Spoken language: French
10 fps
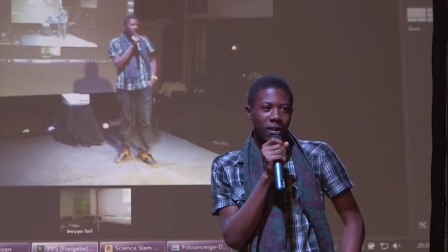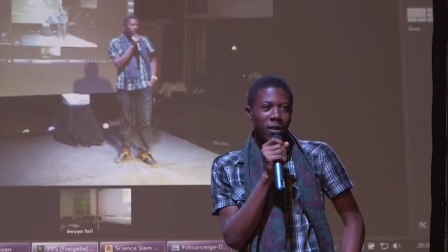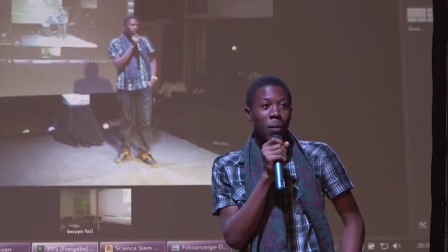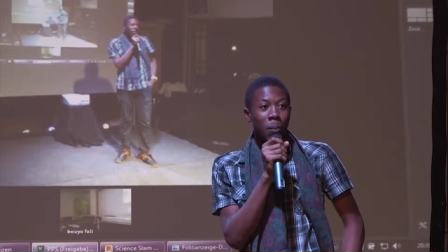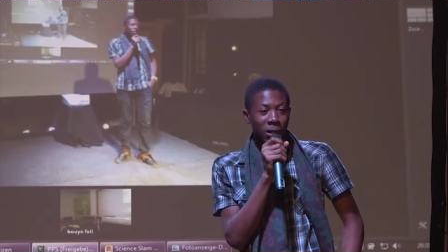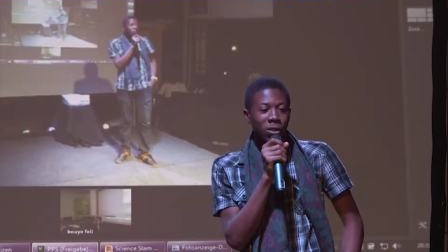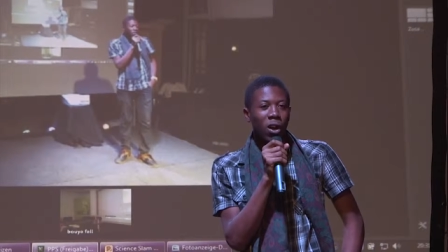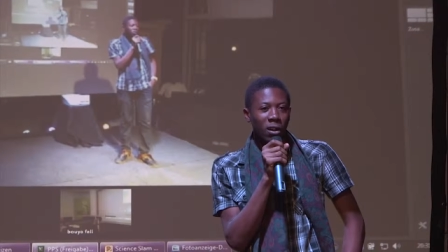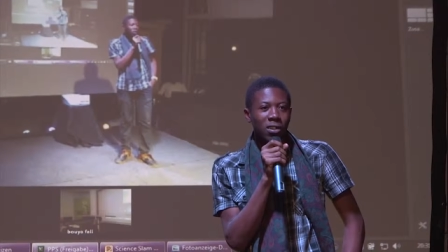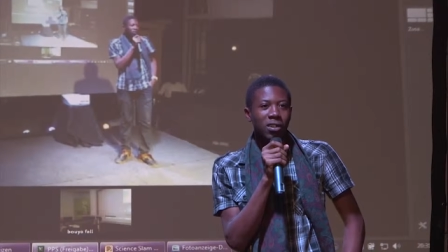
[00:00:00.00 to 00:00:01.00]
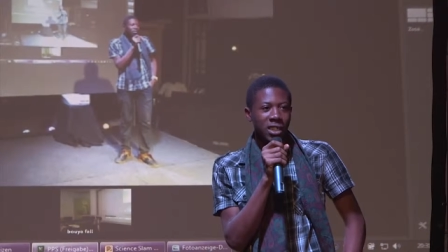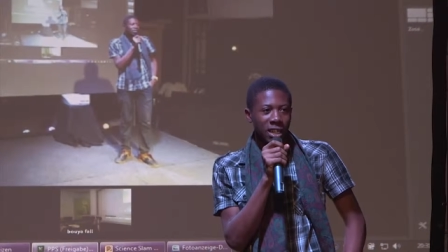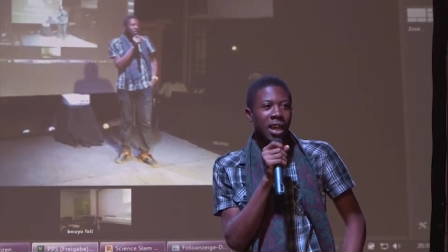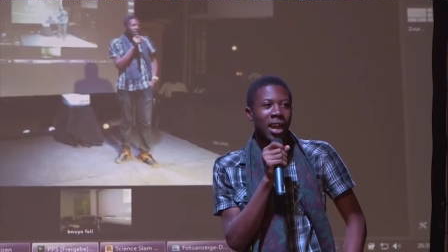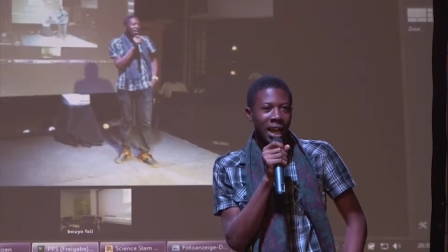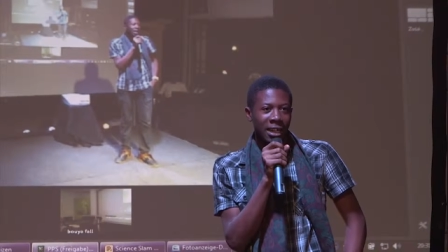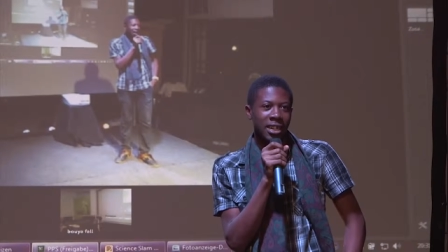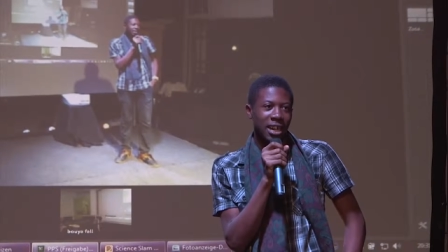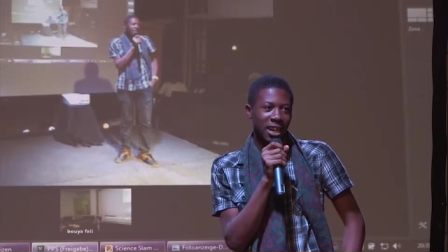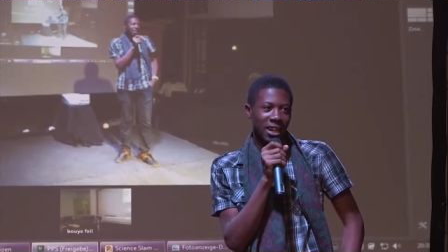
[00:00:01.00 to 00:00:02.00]
le pétrole génère
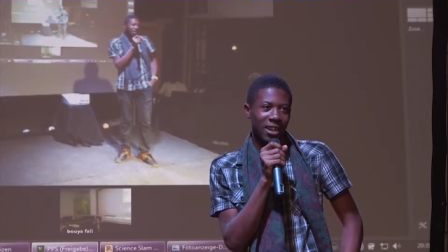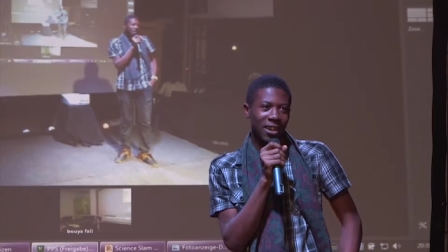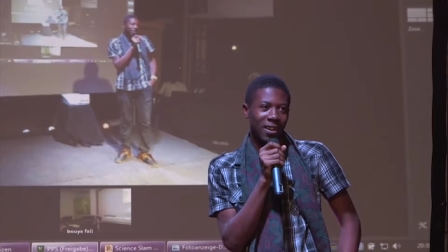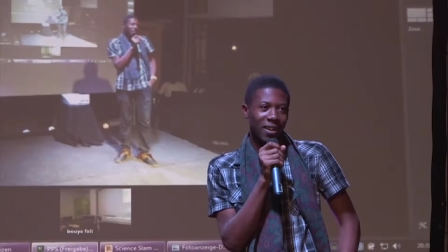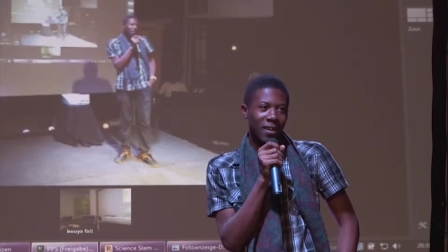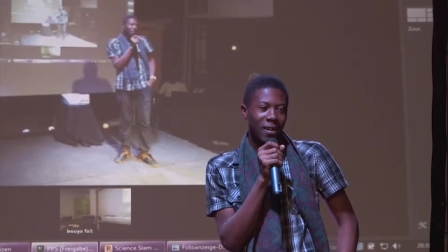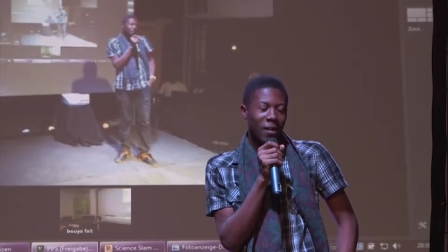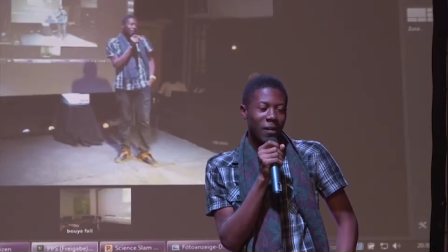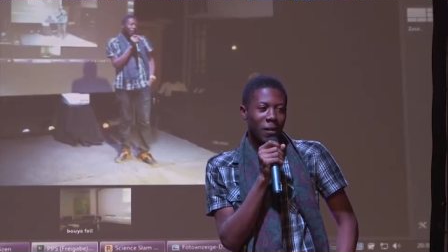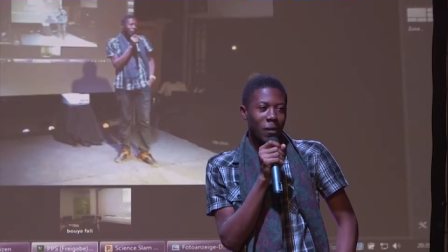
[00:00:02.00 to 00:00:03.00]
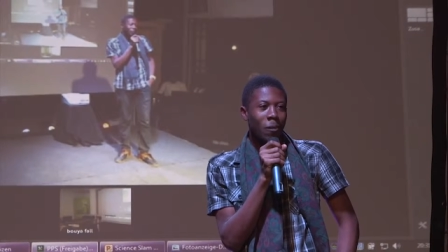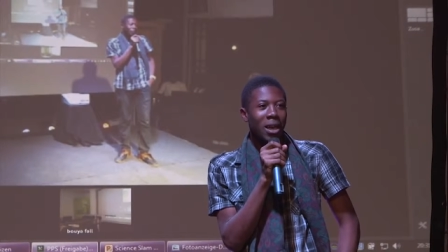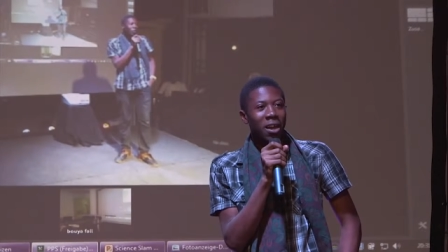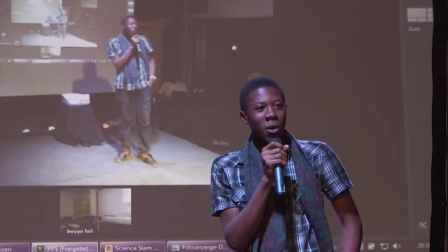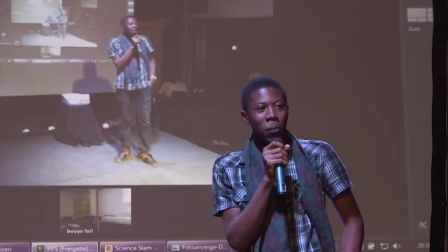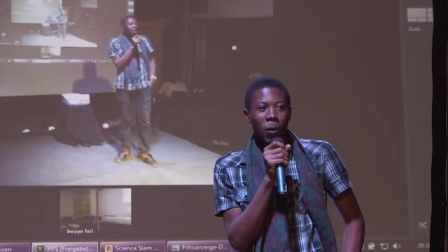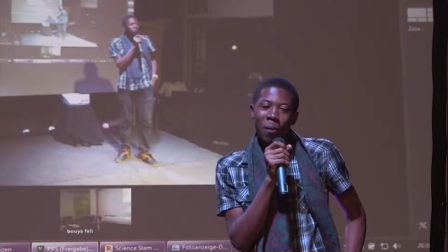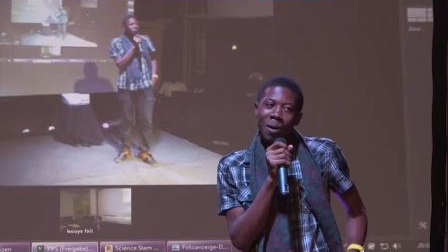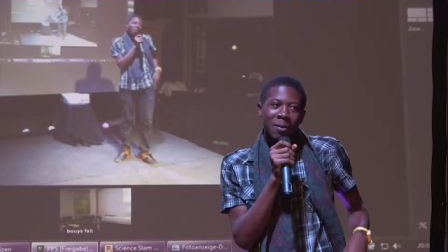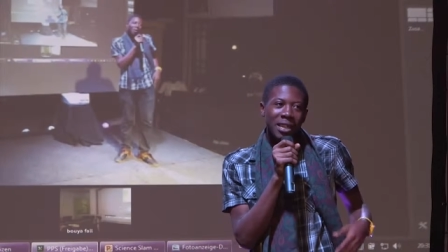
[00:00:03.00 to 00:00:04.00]
l'argent. Mais le
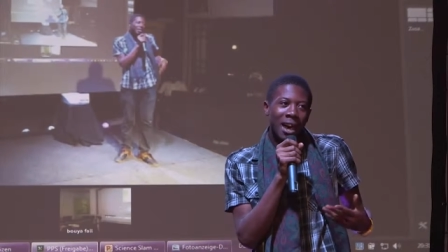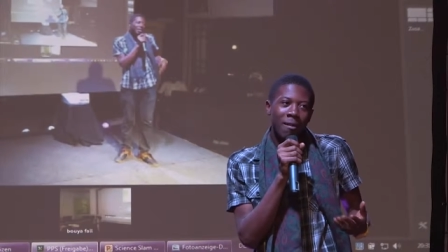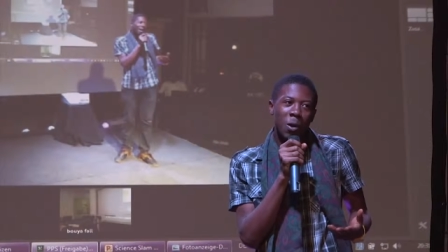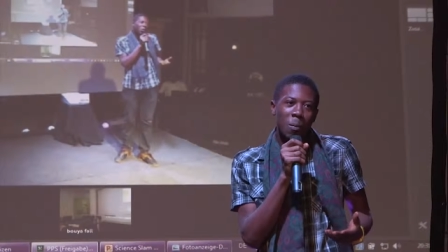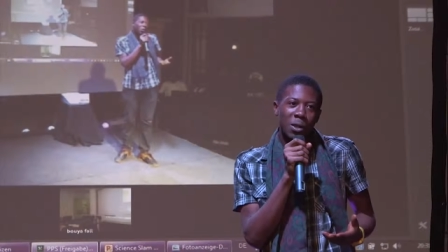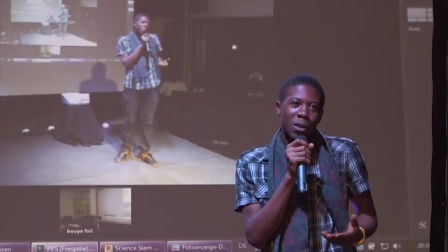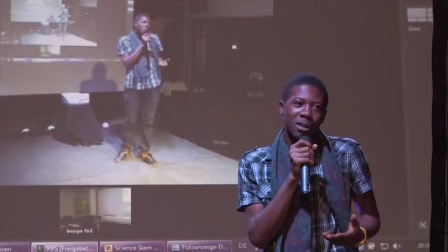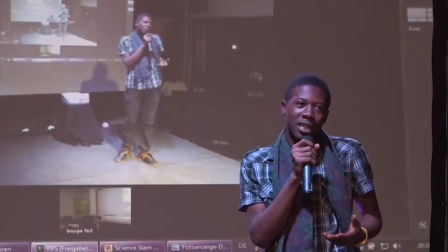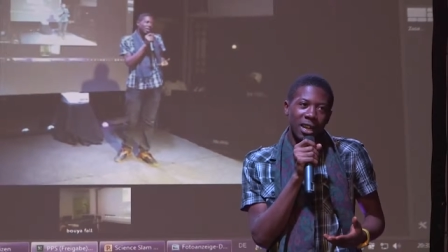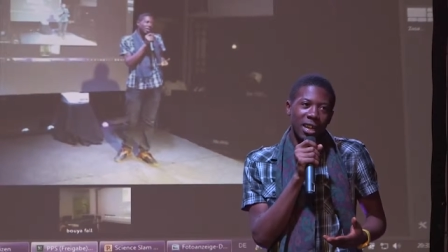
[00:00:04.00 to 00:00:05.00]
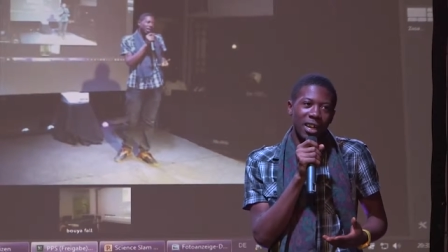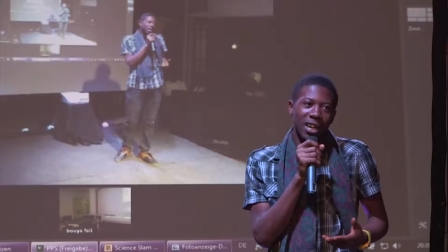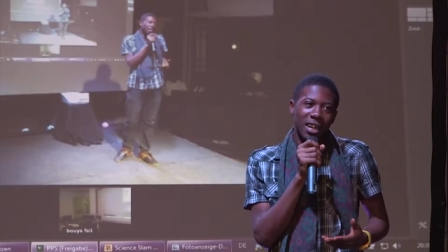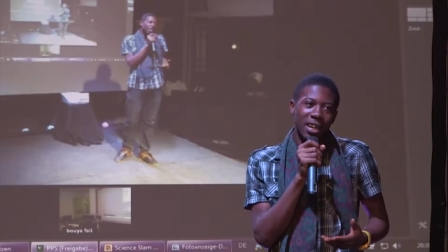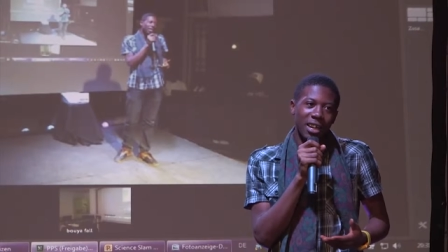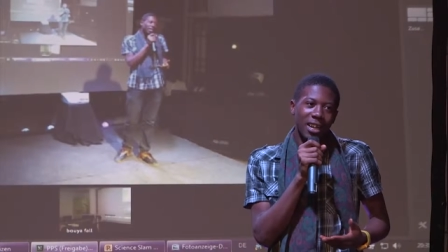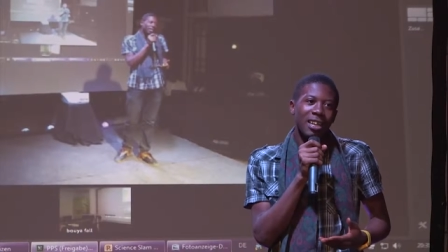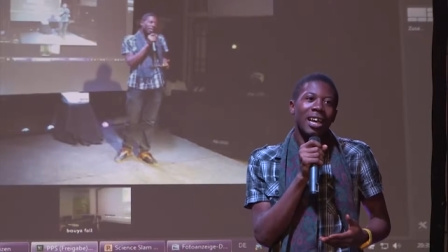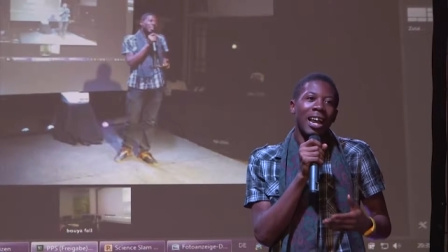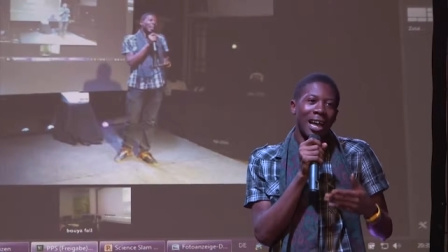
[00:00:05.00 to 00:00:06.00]
problème qu'il y avait avec le pétrole, c'est que
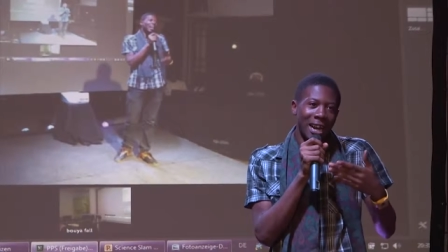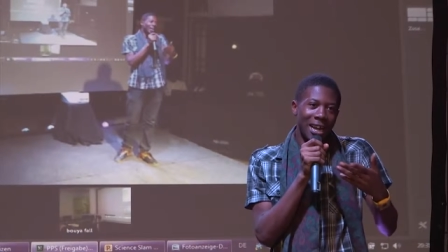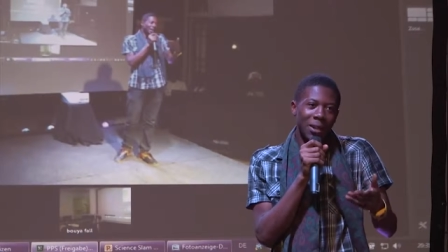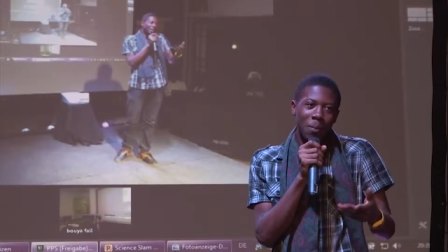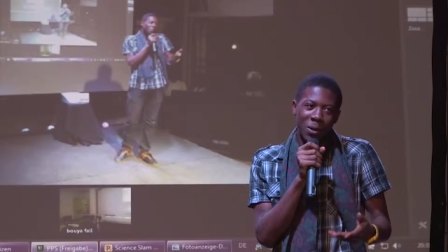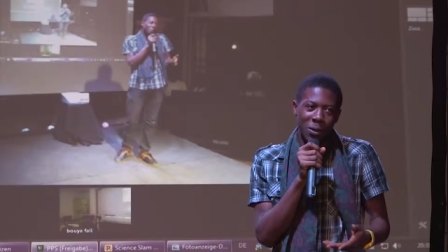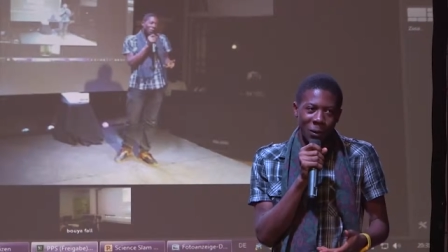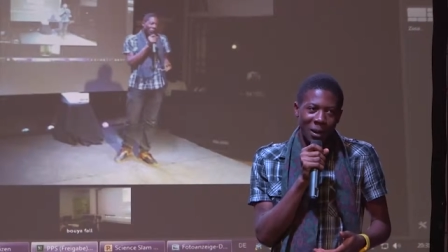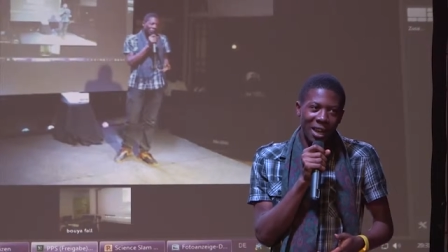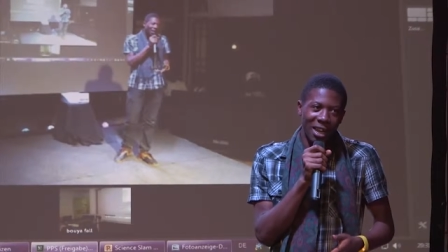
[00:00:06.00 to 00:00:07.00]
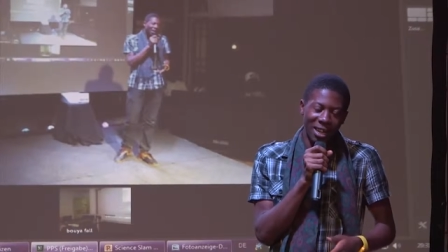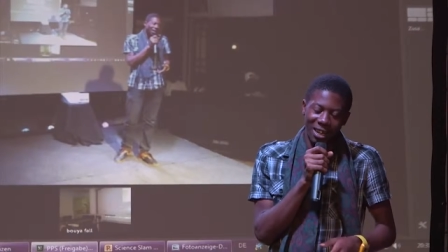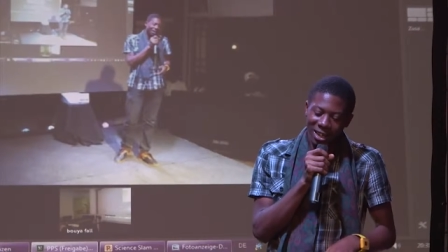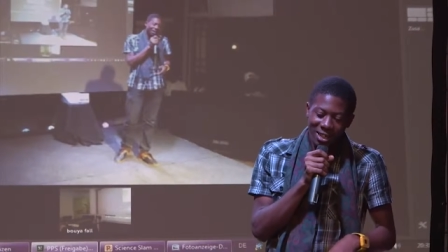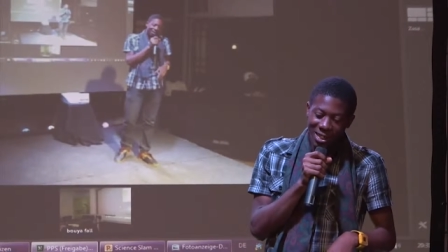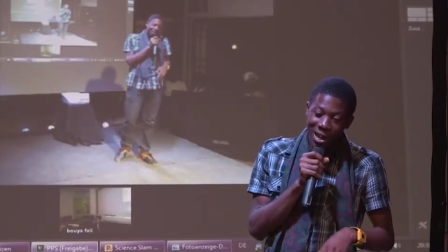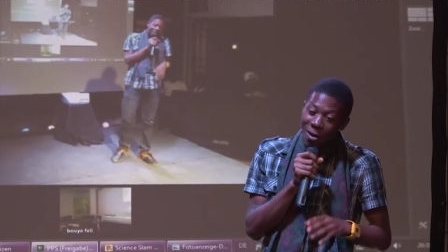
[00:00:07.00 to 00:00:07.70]
il y a la rente pétrolière. J'ai un